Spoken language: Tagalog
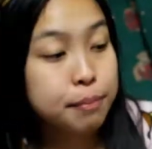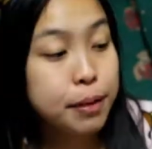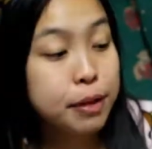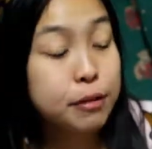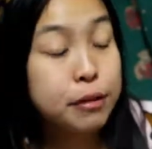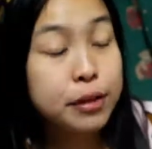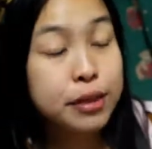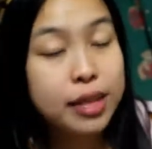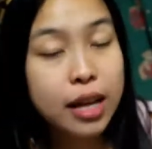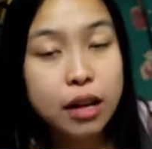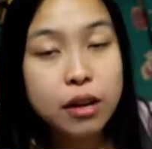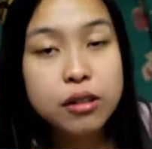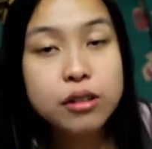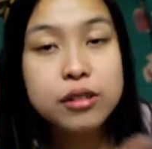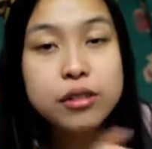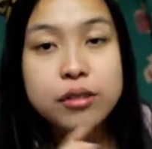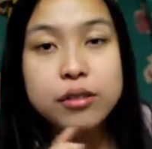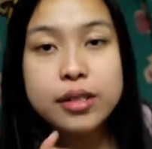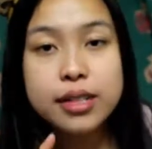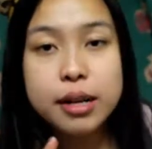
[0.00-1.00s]
Pero now,
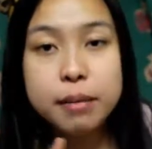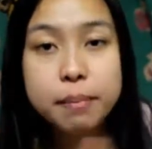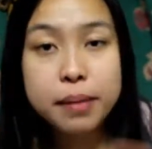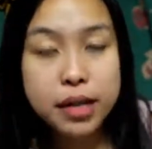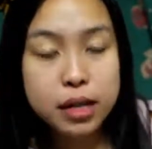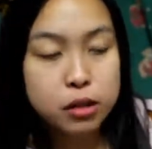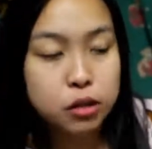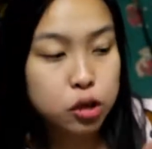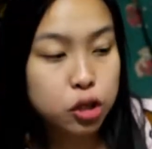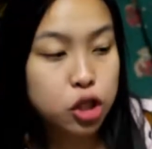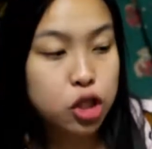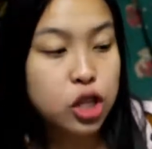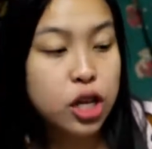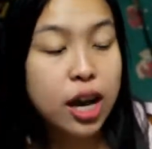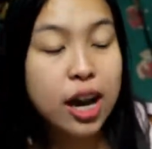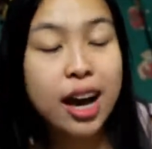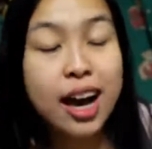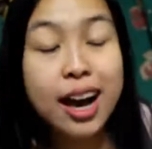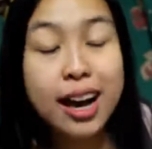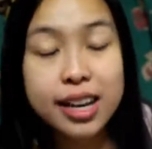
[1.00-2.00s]
nung nabili ko
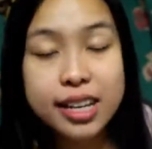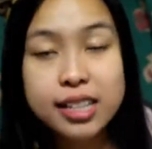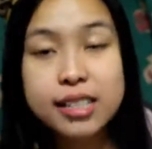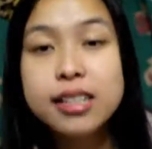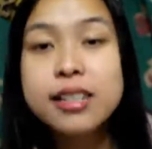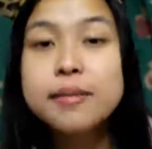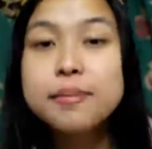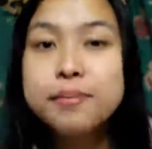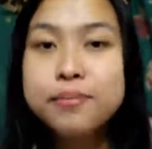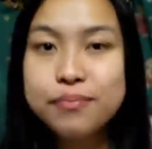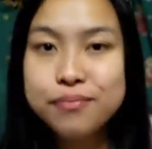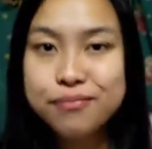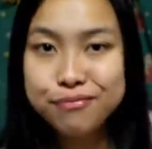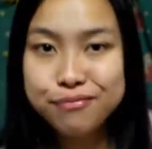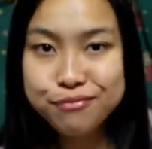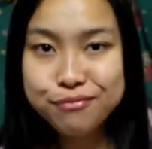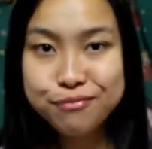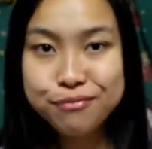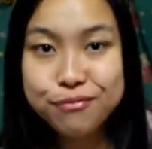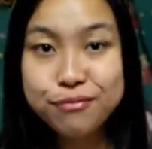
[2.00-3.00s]
siya ay
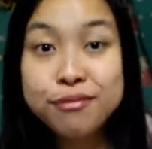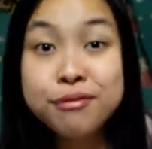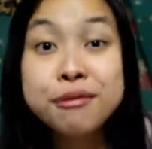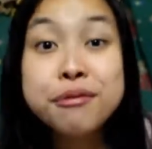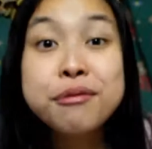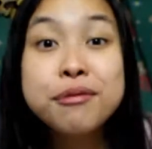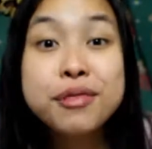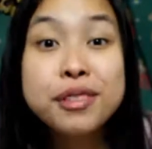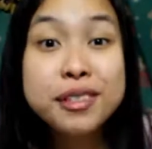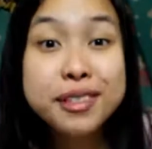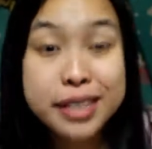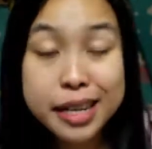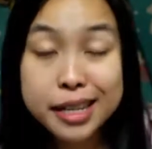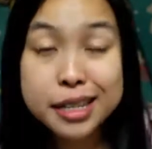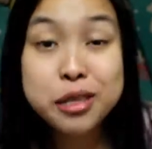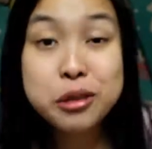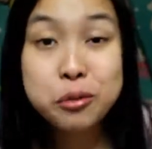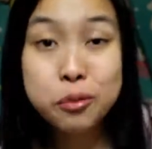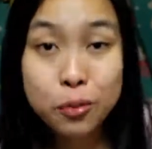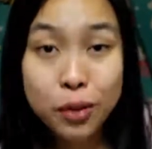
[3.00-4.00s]

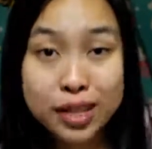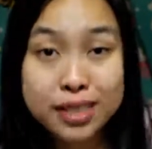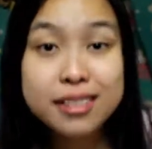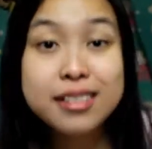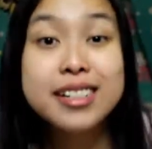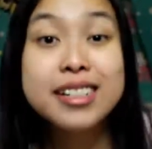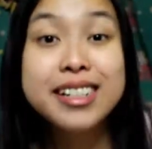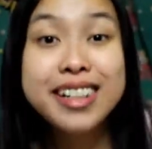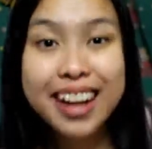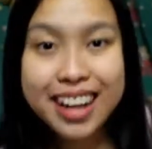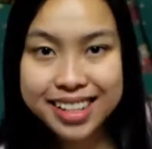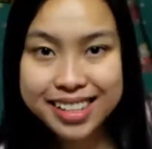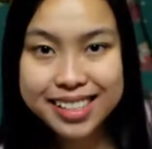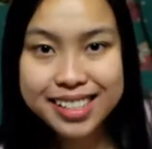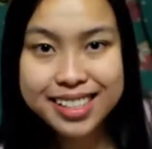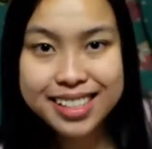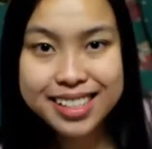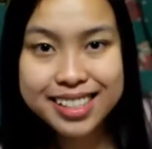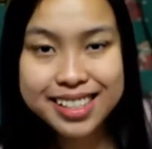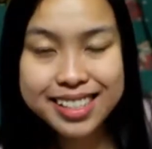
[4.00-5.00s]
guess what
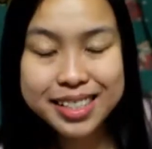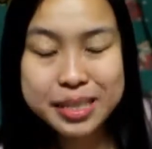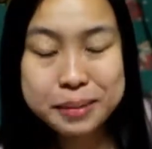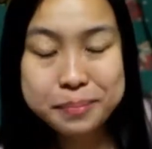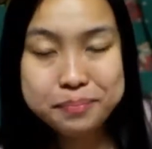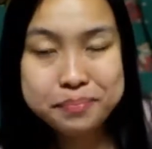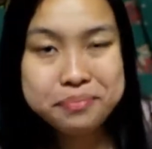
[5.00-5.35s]
guys?